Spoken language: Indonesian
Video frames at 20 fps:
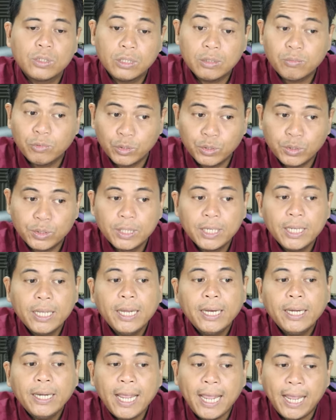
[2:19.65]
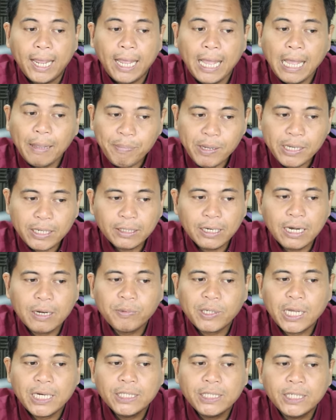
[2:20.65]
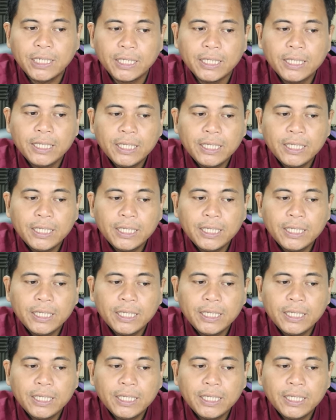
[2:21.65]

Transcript: ditembus. Nah, apa yang kita dapatkan di sini?